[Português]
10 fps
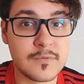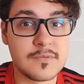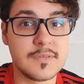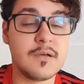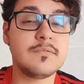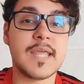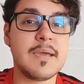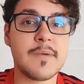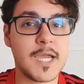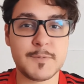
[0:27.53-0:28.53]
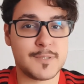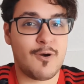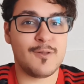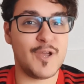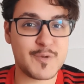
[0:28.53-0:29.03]
Não tem mais
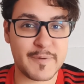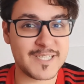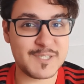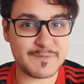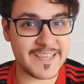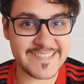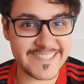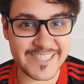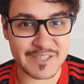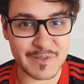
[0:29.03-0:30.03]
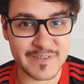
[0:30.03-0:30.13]
psicológico para disputar esse título.